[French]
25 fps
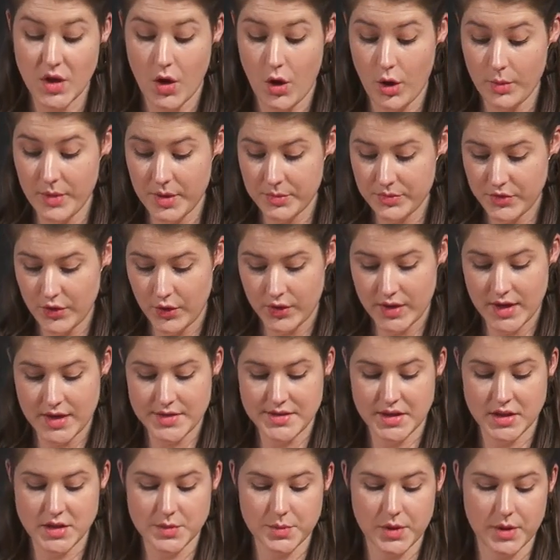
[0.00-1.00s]
en même temps
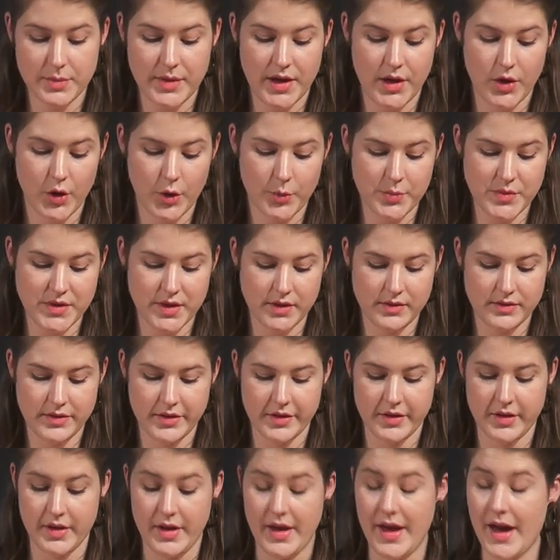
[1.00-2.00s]
qu'elles exprimaient leur
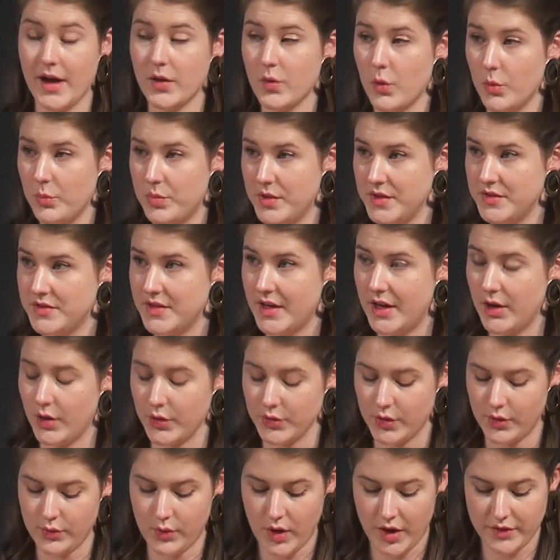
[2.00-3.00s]
piété et accomplissaient
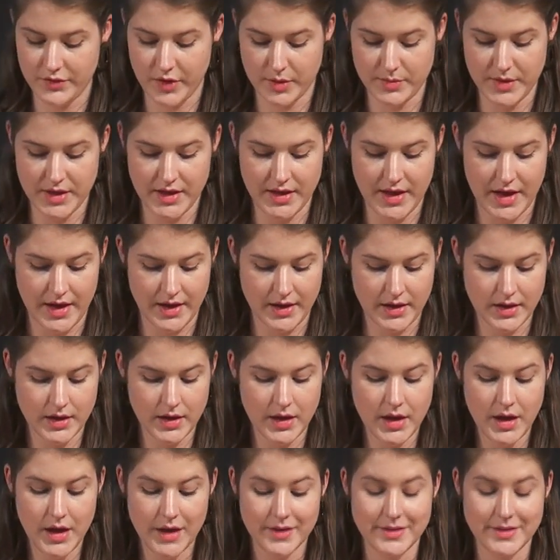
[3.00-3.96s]
leur devoir familial,